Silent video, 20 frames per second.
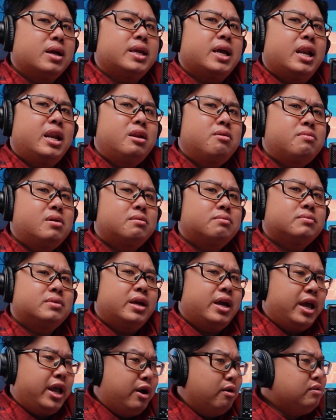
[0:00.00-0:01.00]
không cần chỉnh đúng không
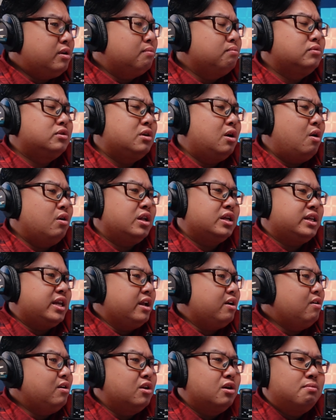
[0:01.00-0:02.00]
thì hiểu thông số thì
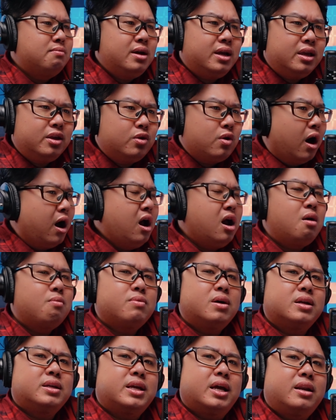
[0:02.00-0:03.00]
chỉ có lựa mic chuẩn
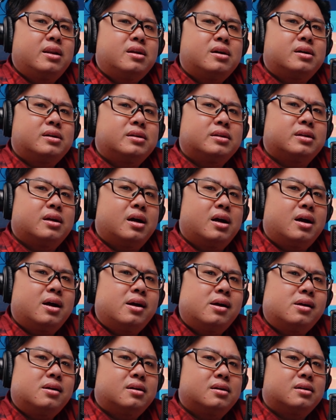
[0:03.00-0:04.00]
không cần chỉnh thôi
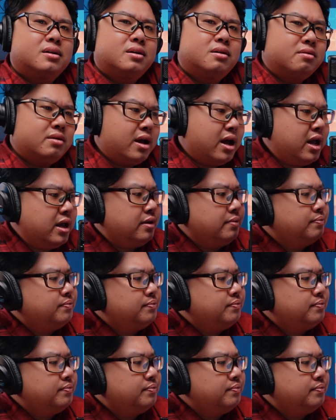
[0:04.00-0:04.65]
đó ok